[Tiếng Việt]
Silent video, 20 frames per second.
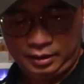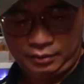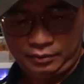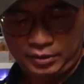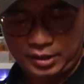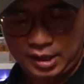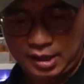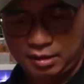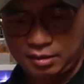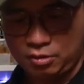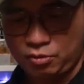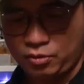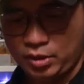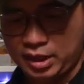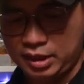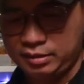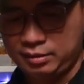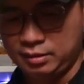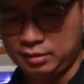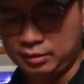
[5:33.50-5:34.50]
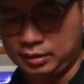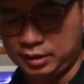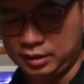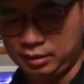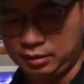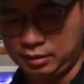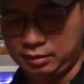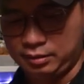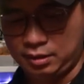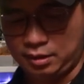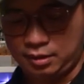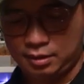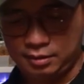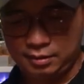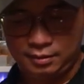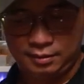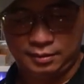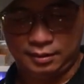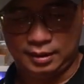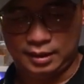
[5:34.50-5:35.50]
chai nước hoa thứ tư
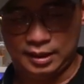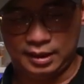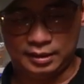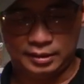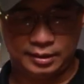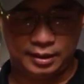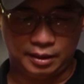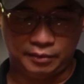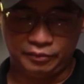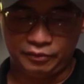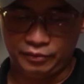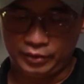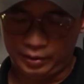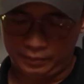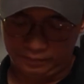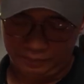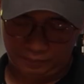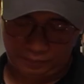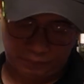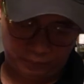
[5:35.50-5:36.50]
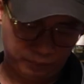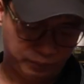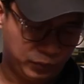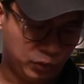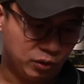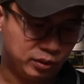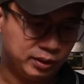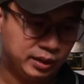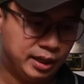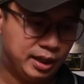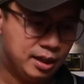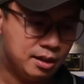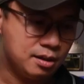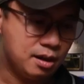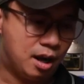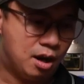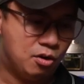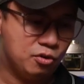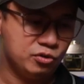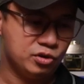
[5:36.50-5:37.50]
đó là sản phẩm có tên
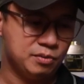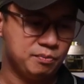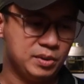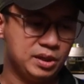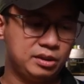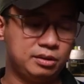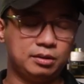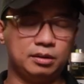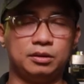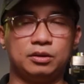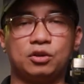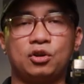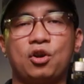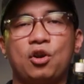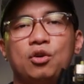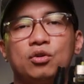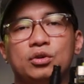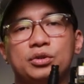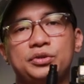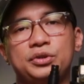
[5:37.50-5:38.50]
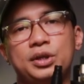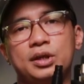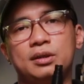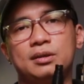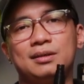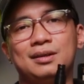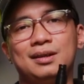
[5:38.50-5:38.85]
Old Mission Cologne